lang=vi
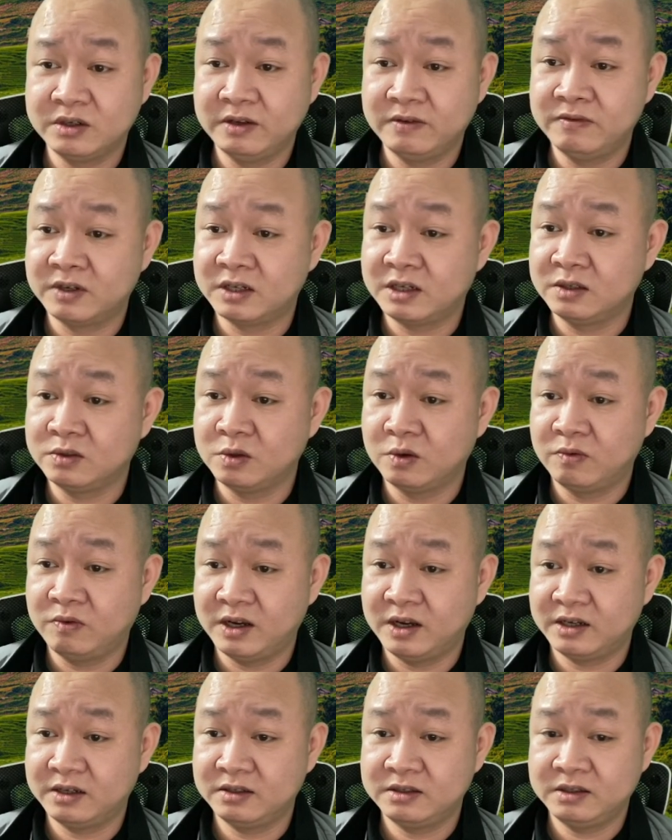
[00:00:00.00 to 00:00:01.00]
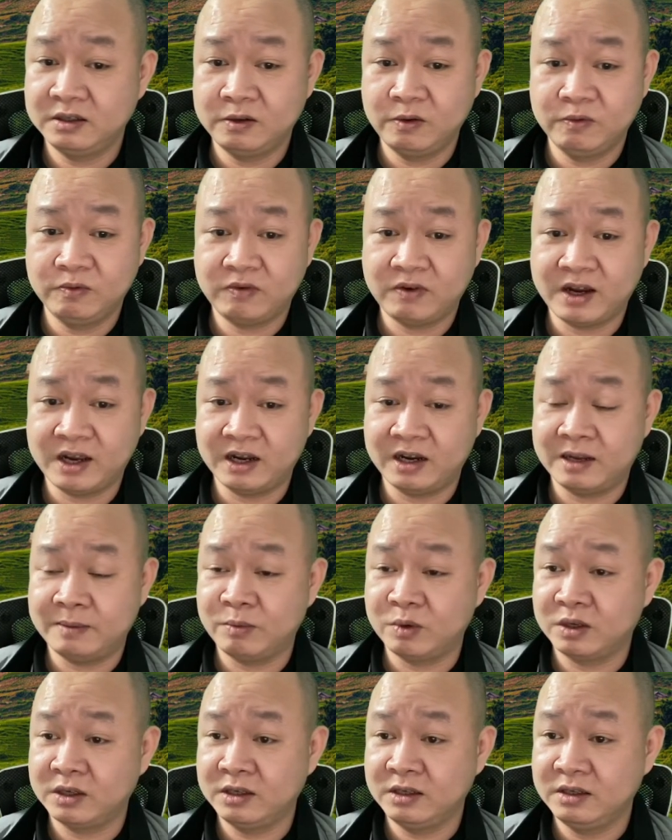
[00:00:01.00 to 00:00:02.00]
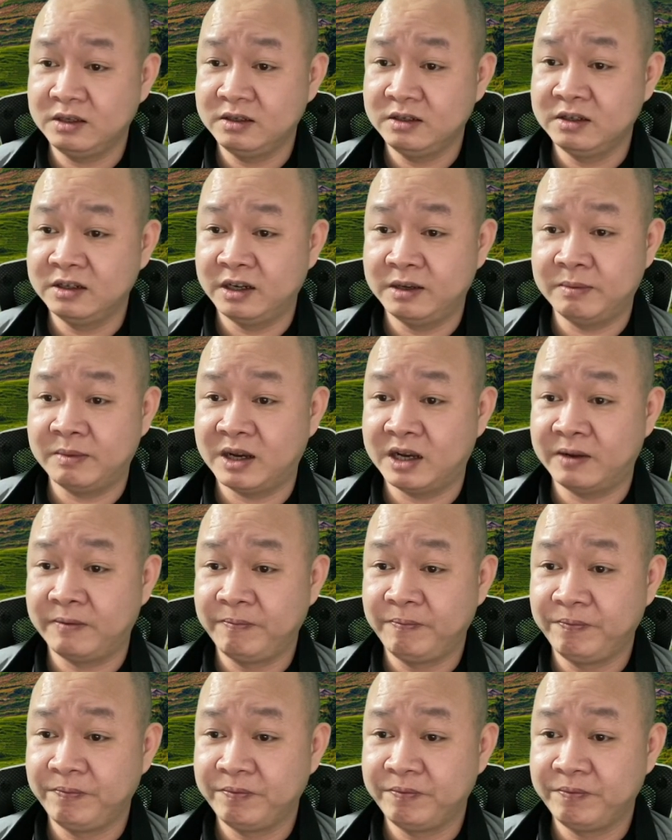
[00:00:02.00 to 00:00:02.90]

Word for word: người vượt lên số phận, chứ không phải là một cái người mà